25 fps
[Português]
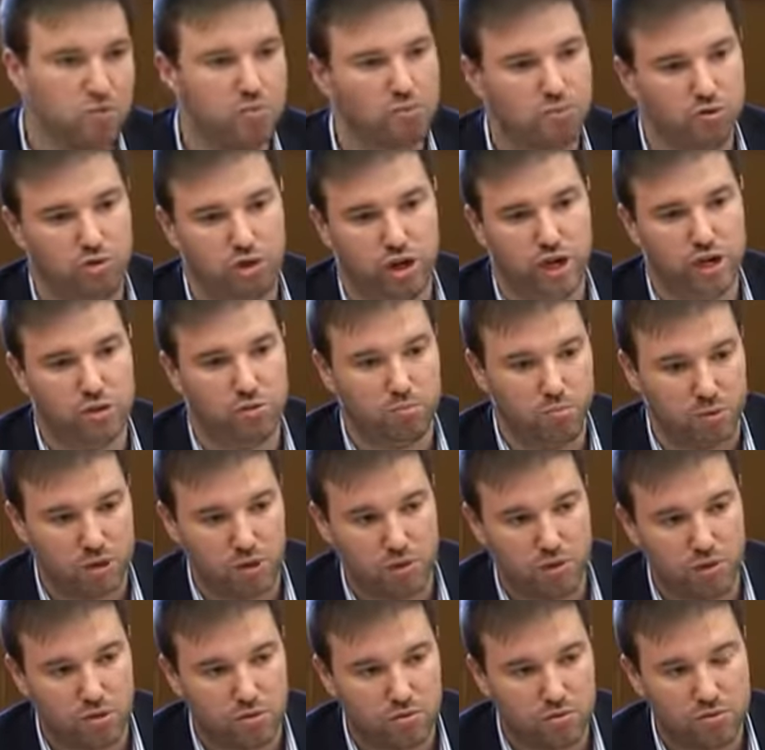de um projeto
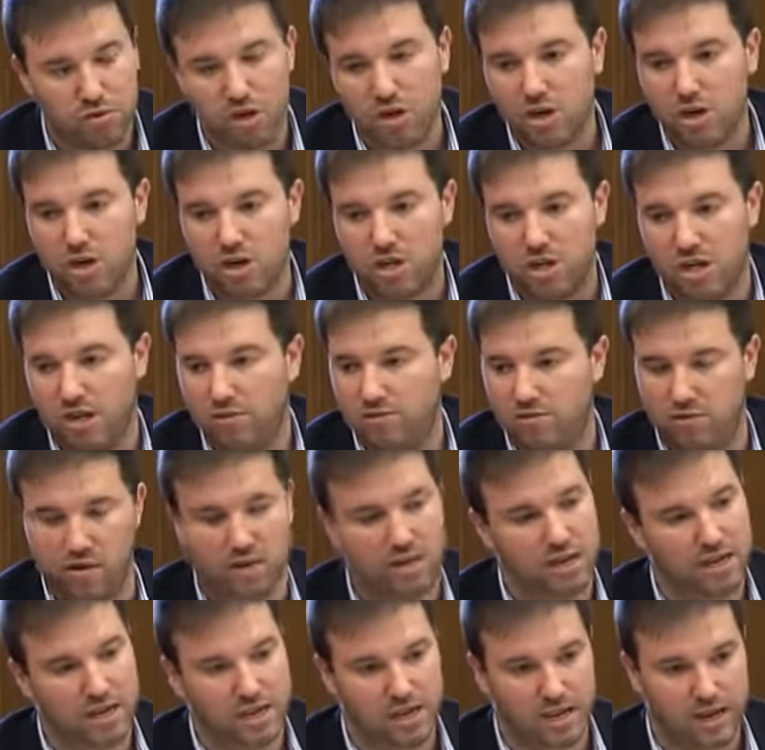piloto, estar-vos
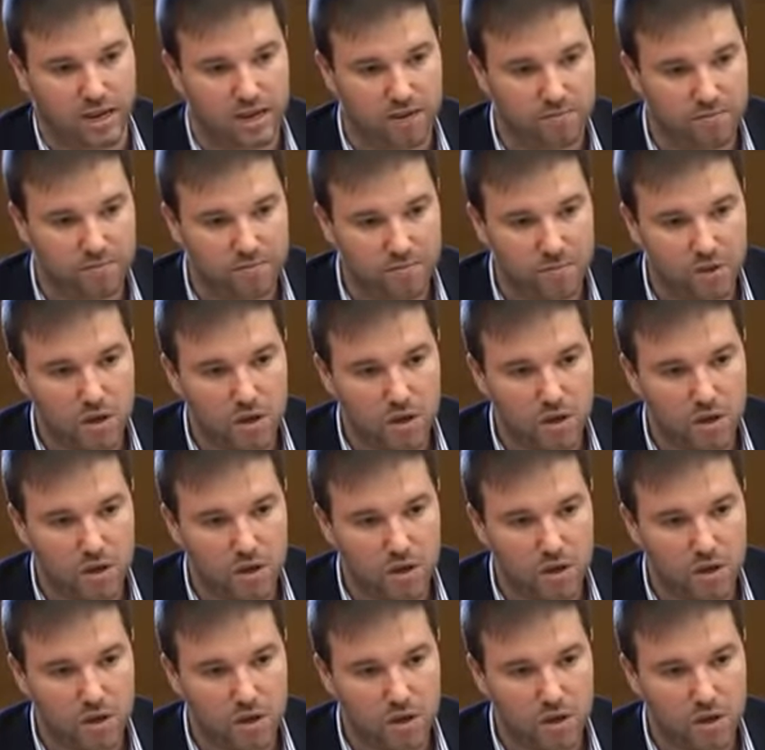a enganar.